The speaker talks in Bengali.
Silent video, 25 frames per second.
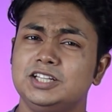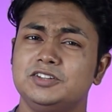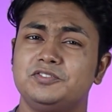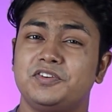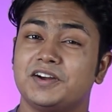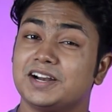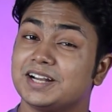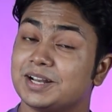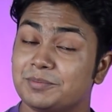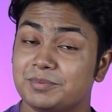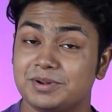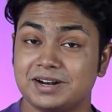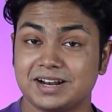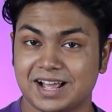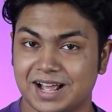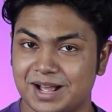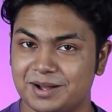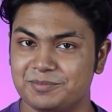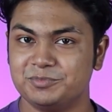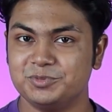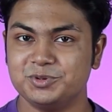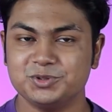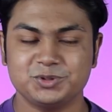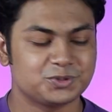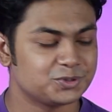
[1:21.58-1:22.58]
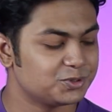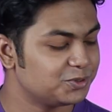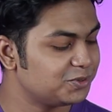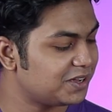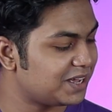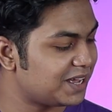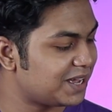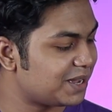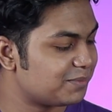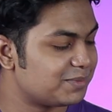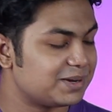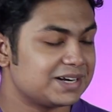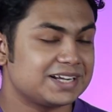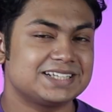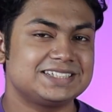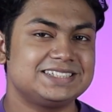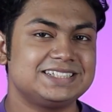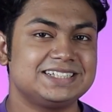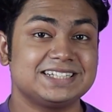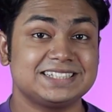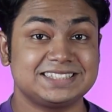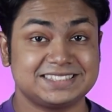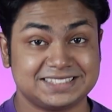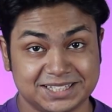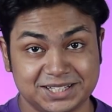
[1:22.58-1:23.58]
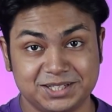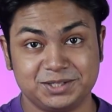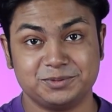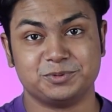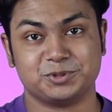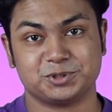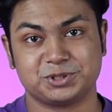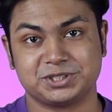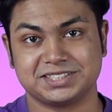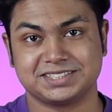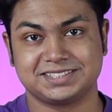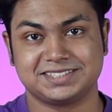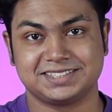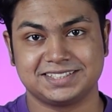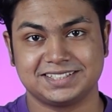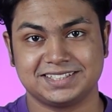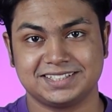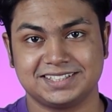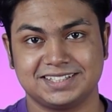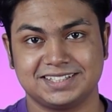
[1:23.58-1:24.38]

ইনফ্যাক্ট আমার আম্মু তো আমার কাছে এটা চেয়েই বসেছে